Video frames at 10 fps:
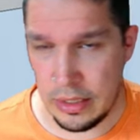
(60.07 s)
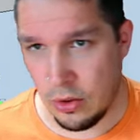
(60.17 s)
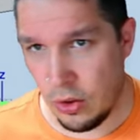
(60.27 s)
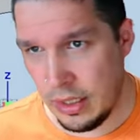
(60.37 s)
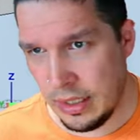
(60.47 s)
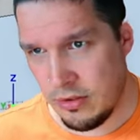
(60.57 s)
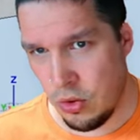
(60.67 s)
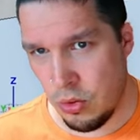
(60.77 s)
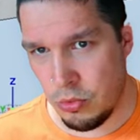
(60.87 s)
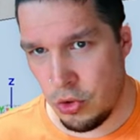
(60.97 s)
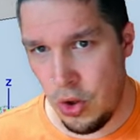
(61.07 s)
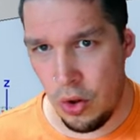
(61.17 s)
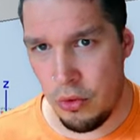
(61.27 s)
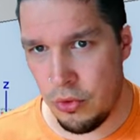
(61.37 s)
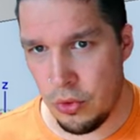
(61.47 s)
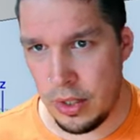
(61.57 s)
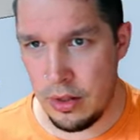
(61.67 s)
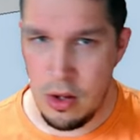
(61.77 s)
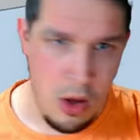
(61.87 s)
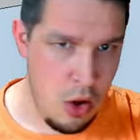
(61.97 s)
Heute geht es um
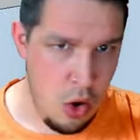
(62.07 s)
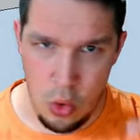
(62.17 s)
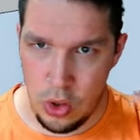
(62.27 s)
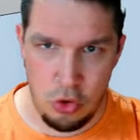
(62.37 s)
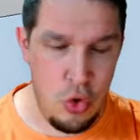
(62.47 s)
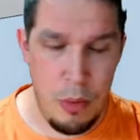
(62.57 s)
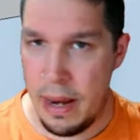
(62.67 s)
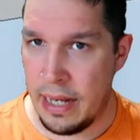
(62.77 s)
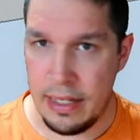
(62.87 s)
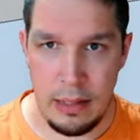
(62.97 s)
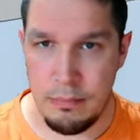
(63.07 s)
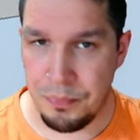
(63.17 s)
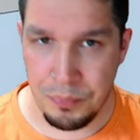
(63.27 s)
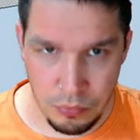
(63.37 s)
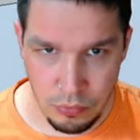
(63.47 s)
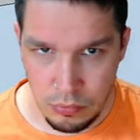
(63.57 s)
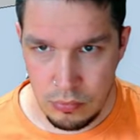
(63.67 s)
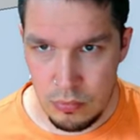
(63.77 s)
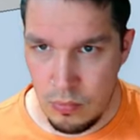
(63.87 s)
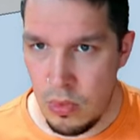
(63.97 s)
Türöffnungen oder Türblätter
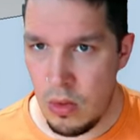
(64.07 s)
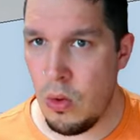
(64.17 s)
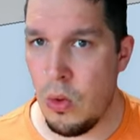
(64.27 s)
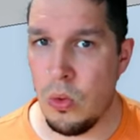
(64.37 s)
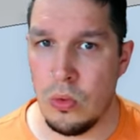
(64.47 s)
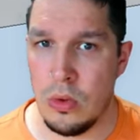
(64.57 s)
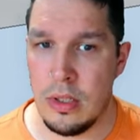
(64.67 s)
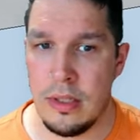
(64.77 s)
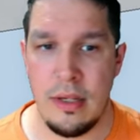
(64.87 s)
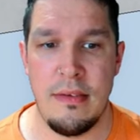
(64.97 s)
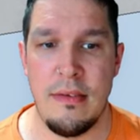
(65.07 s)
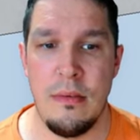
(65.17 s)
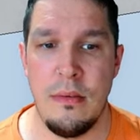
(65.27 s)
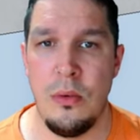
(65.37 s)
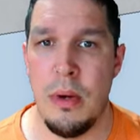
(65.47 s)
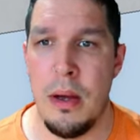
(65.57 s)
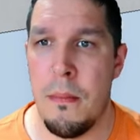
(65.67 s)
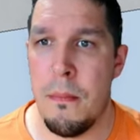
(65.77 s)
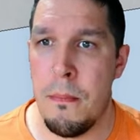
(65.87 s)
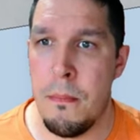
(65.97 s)
und das über
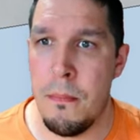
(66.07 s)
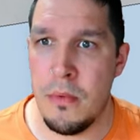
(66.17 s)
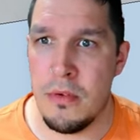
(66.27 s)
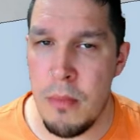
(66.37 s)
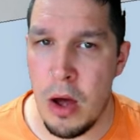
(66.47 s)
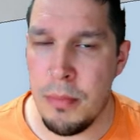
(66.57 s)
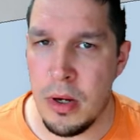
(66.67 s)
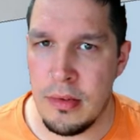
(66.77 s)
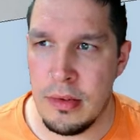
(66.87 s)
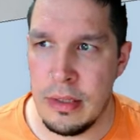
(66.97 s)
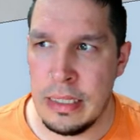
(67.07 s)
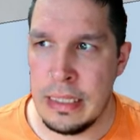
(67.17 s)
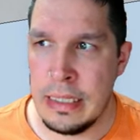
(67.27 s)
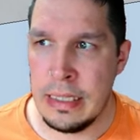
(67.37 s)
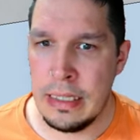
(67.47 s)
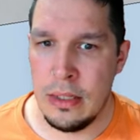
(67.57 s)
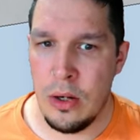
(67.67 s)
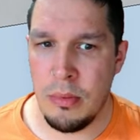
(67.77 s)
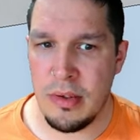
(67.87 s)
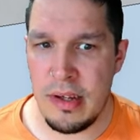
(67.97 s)
Smart Parts.
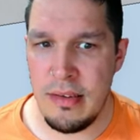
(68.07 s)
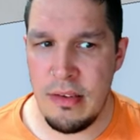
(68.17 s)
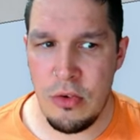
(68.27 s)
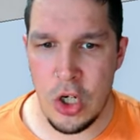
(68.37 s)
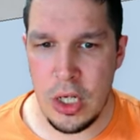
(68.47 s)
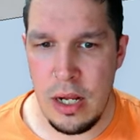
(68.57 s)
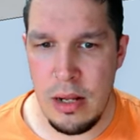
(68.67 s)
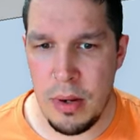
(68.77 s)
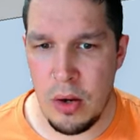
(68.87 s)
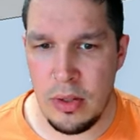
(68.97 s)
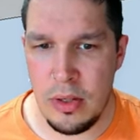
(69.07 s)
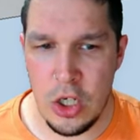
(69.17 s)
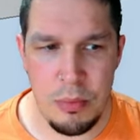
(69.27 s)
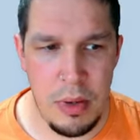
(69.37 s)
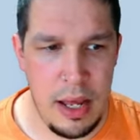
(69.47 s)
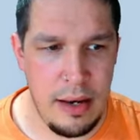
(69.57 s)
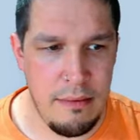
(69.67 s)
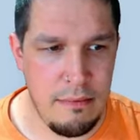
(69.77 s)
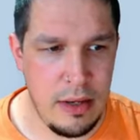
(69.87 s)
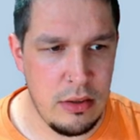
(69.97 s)
Um das Ganze zu erstellen, braucht ihr erstmal
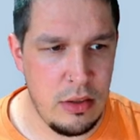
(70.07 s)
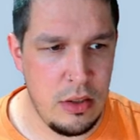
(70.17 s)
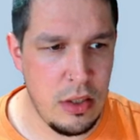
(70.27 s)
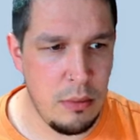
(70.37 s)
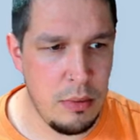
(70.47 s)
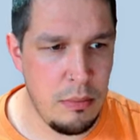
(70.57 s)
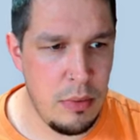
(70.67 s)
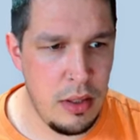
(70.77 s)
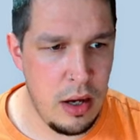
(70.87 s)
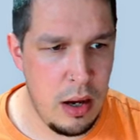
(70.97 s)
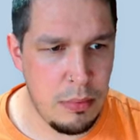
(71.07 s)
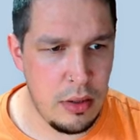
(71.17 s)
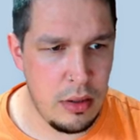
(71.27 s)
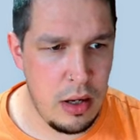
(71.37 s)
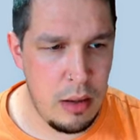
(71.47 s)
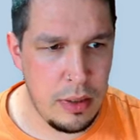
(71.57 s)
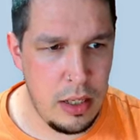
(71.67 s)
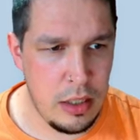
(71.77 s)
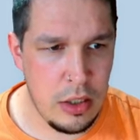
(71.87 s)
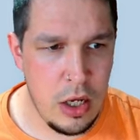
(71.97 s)
eine Wand. Die habe ich mir hier abge
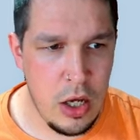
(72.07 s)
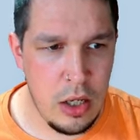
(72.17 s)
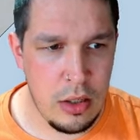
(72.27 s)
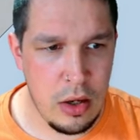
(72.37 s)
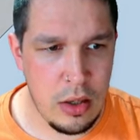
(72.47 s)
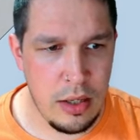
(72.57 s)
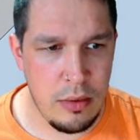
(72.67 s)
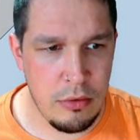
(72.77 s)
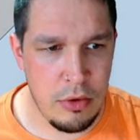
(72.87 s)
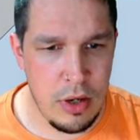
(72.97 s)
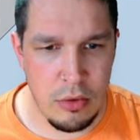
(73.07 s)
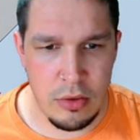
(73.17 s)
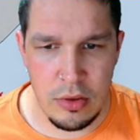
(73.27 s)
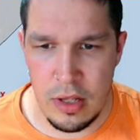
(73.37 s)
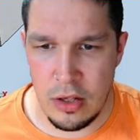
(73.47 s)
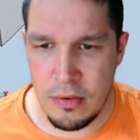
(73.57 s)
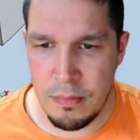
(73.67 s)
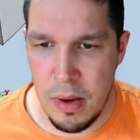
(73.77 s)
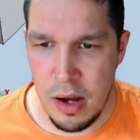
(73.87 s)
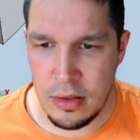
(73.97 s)
abgelegt. Da gehe ich davon aus, das
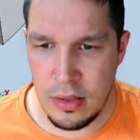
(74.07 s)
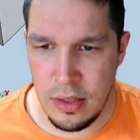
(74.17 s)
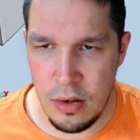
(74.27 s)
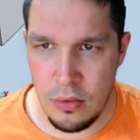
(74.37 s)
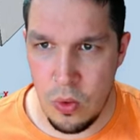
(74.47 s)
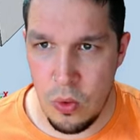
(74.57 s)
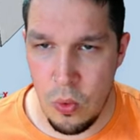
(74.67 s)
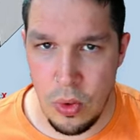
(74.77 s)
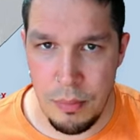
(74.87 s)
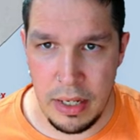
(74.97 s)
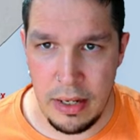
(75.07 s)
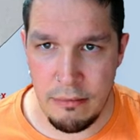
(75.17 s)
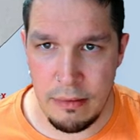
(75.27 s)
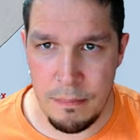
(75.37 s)
packt ihr noch ohne meine Hilfe.